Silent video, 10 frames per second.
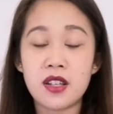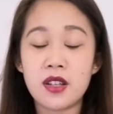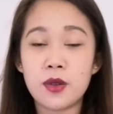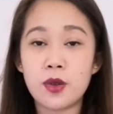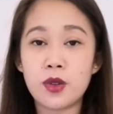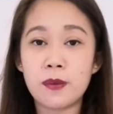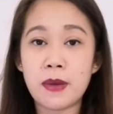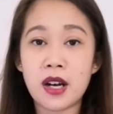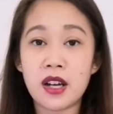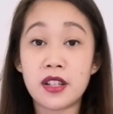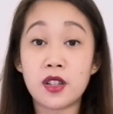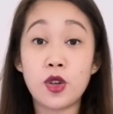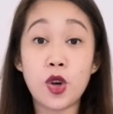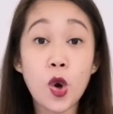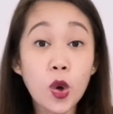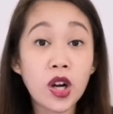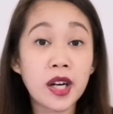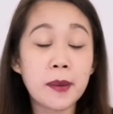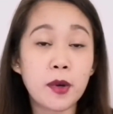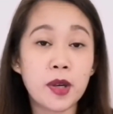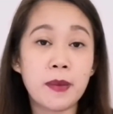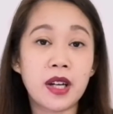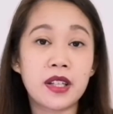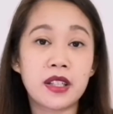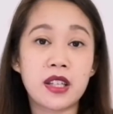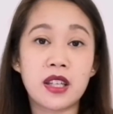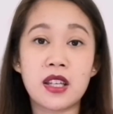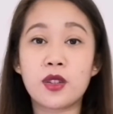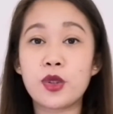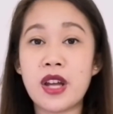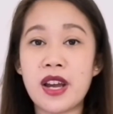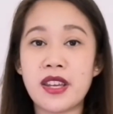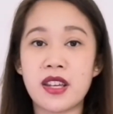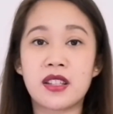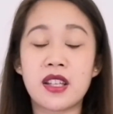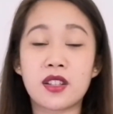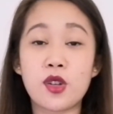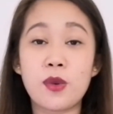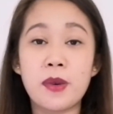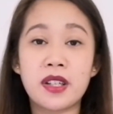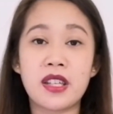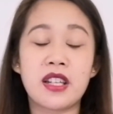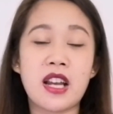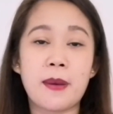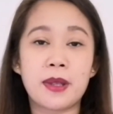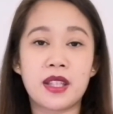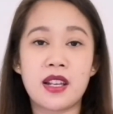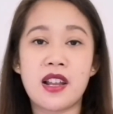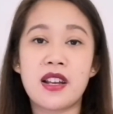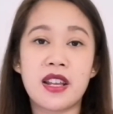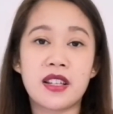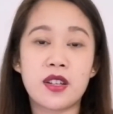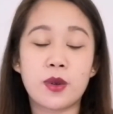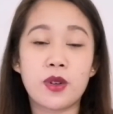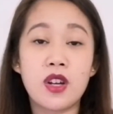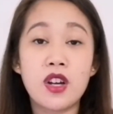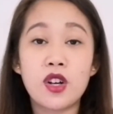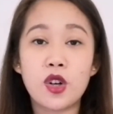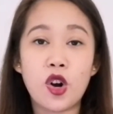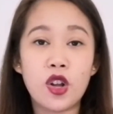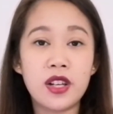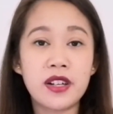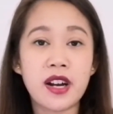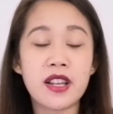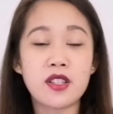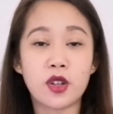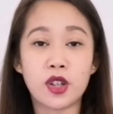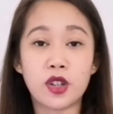Yung mga naglo-low carb or mga nagkikito diet, ito yung mga ginagamit nila like yung coli rice or